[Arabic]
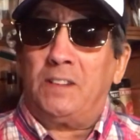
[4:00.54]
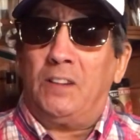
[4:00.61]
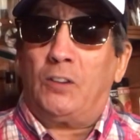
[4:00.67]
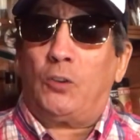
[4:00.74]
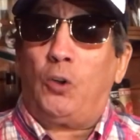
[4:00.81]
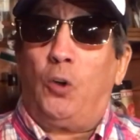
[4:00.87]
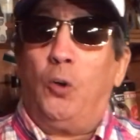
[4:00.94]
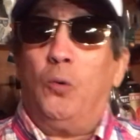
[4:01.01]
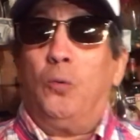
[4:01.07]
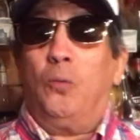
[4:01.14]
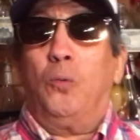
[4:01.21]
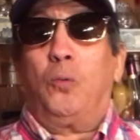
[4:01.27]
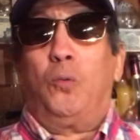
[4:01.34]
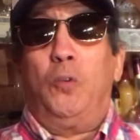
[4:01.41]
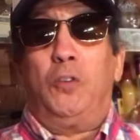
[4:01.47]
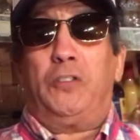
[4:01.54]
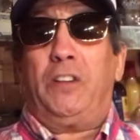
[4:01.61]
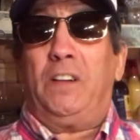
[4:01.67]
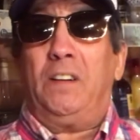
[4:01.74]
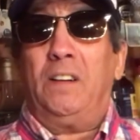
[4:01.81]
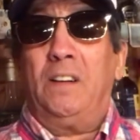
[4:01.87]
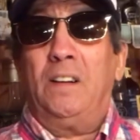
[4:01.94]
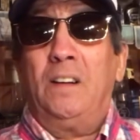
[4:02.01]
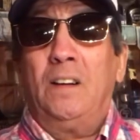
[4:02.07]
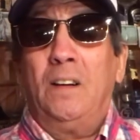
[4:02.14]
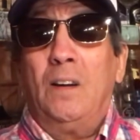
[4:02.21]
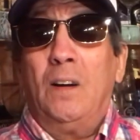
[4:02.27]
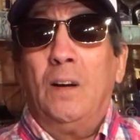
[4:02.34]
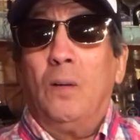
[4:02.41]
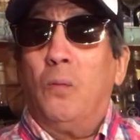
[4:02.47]
تينكحوا وكل شيء
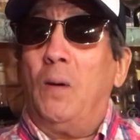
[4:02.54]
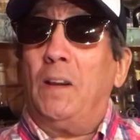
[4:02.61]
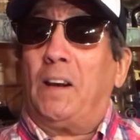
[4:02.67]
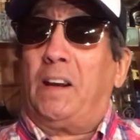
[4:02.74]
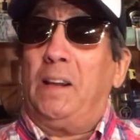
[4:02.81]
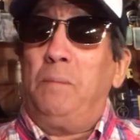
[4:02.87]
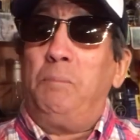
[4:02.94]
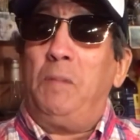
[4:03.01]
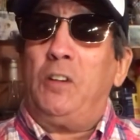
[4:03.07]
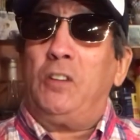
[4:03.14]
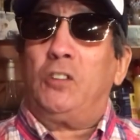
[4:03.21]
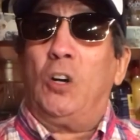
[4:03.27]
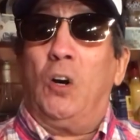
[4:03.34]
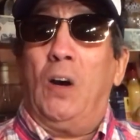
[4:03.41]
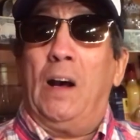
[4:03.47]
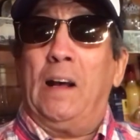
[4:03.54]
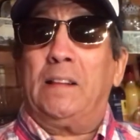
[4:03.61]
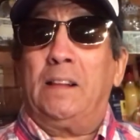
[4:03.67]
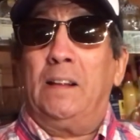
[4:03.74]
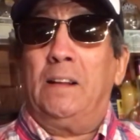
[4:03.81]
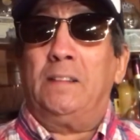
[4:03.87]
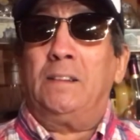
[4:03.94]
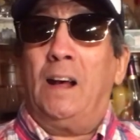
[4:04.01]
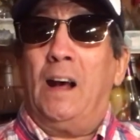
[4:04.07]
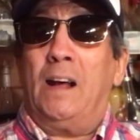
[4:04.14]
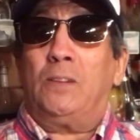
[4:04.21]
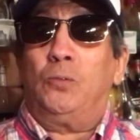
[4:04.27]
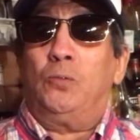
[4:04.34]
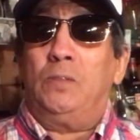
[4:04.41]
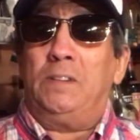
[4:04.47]
ولكن من جاو هاد
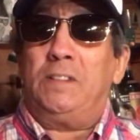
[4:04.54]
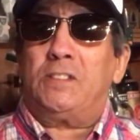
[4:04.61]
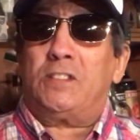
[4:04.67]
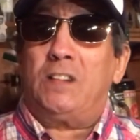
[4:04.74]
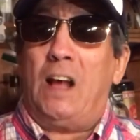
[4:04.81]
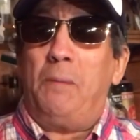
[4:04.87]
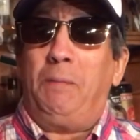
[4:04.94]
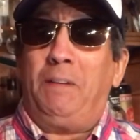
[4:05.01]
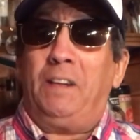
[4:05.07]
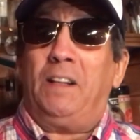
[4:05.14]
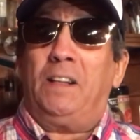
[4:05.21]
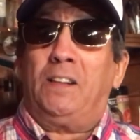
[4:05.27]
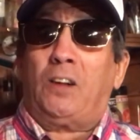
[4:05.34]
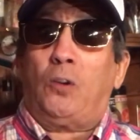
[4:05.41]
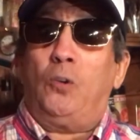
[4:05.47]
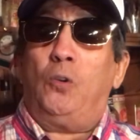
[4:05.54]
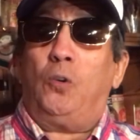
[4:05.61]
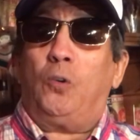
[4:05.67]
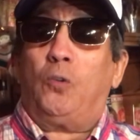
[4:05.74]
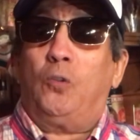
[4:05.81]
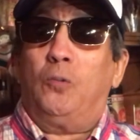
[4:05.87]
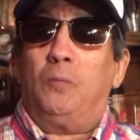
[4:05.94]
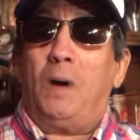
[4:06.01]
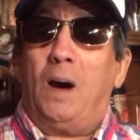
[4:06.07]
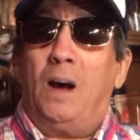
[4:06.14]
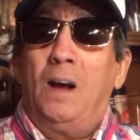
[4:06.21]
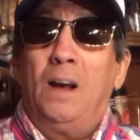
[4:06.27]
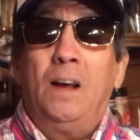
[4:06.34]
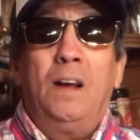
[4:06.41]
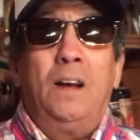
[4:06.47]
هادو الاسلاميين يدخلوا الحكومه
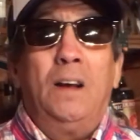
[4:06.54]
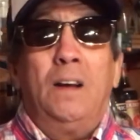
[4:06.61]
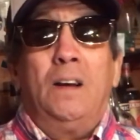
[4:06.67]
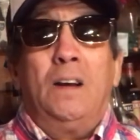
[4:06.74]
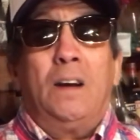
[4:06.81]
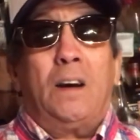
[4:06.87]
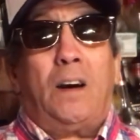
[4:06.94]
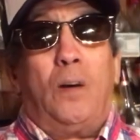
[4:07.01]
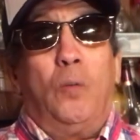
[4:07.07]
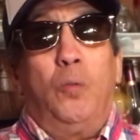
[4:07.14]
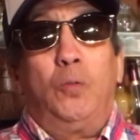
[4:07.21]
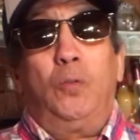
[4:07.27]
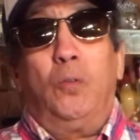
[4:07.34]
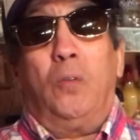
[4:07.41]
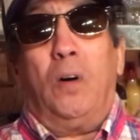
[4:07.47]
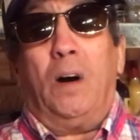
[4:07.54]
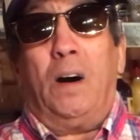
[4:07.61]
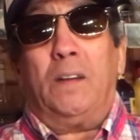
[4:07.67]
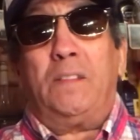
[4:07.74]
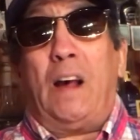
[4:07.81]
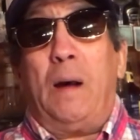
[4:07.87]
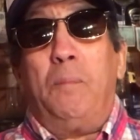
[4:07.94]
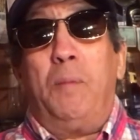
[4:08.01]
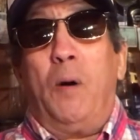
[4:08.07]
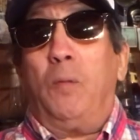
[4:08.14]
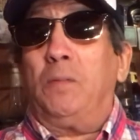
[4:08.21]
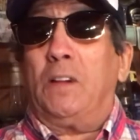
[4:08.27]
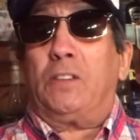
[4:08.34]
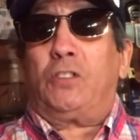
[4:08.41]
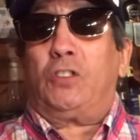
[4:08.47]
قودوها دابا
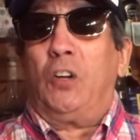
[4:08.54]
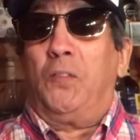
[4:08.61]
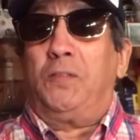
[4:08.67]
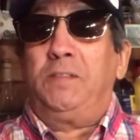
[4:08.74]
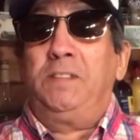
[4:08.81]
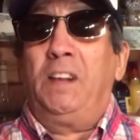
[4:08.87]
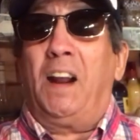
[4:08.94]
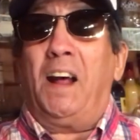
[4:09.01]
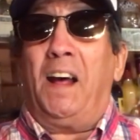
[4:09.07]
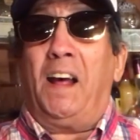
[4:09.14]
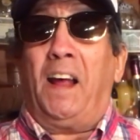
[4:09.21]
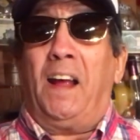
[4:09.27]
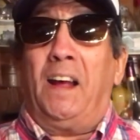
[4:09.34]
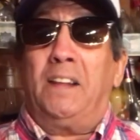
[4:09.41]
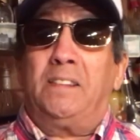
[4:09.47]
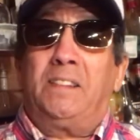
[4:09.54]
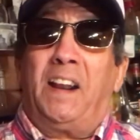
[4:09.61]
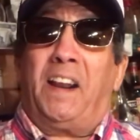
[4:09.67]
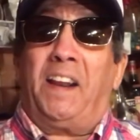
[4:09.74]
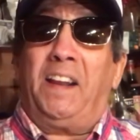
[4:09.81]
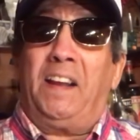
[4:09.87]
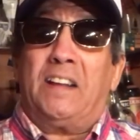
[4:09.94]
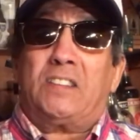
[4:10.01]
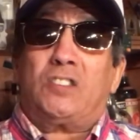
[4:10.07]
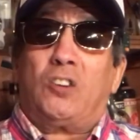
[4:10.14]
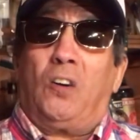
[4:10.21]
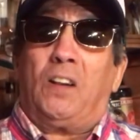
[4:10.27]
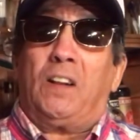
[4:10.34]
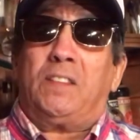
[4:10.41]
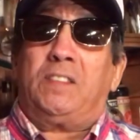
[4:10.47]
ولا تشوف الدريات
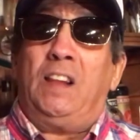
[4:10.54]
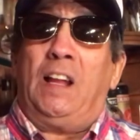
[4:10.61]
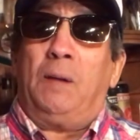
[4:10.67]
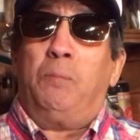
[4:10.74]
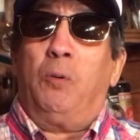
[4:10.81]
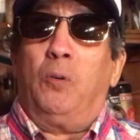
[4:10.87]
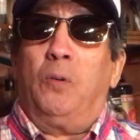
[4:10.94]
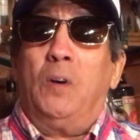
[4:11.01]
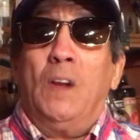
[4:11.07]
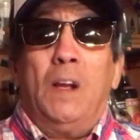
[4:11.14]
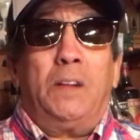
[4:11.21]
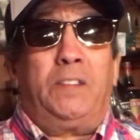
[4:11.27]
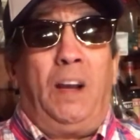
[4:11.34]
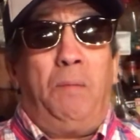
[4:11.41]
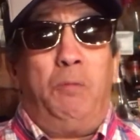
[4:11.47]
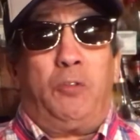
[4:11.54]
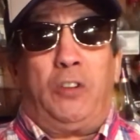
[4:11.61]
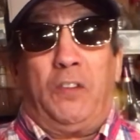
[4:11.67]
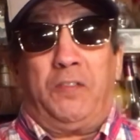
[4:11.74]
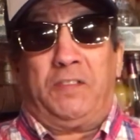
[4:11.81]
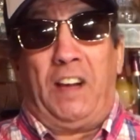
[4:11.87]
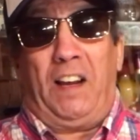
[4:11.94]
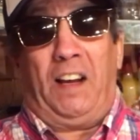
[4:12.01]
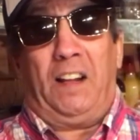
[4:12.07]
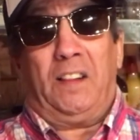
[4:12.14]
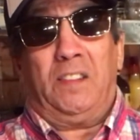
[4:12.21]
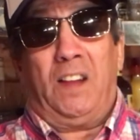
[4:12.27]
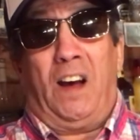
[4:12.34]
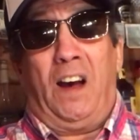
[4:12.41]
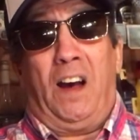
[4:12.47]
الصغار تيلعبوا تيعملوا شي فطيح
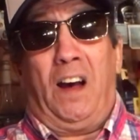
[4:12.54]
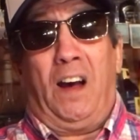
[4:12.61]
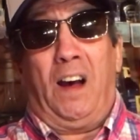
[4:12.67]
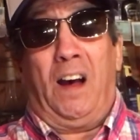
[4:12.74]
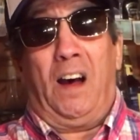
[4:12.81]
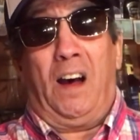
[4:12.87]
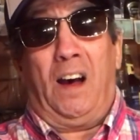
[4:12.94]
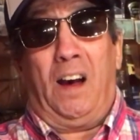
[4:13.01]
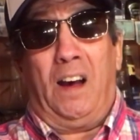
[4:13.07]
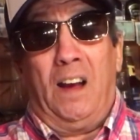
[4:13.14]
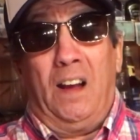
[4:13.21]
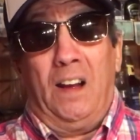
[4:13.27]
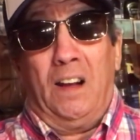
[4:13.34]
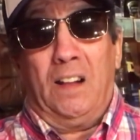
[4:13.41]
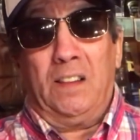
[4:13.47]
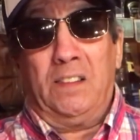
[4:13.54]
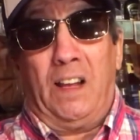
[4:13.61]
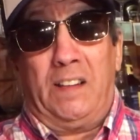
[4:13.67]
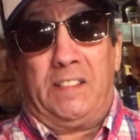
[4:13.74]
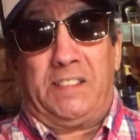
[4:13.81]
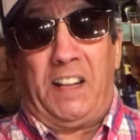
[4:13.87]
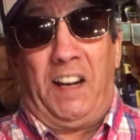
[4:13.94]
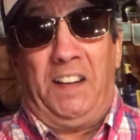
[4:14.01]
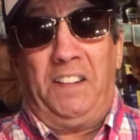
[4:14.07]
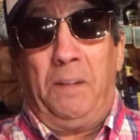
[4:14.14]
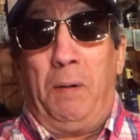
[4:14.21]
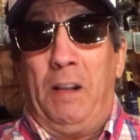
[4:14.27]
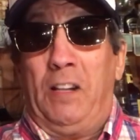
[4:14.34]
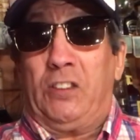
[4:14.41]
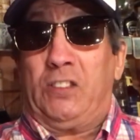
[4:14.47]
الله الله يستر
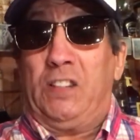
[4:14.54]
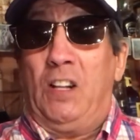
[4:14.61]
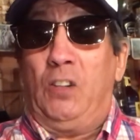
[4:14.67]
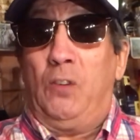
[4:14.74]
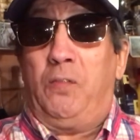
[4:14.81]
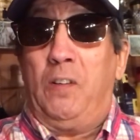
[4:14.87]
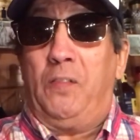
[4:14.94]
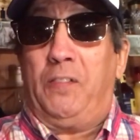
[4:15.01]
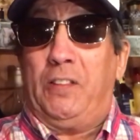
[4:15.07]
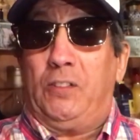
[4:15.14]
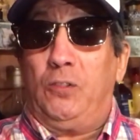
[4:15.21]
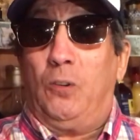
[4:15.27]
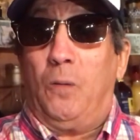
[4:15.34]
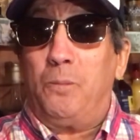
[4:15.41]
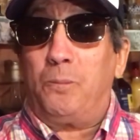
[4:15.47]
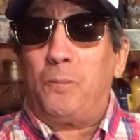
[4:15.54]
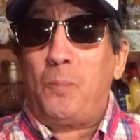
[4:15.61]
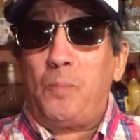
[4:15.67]
علينا بحال اللي شفنا اليوم في الفيديو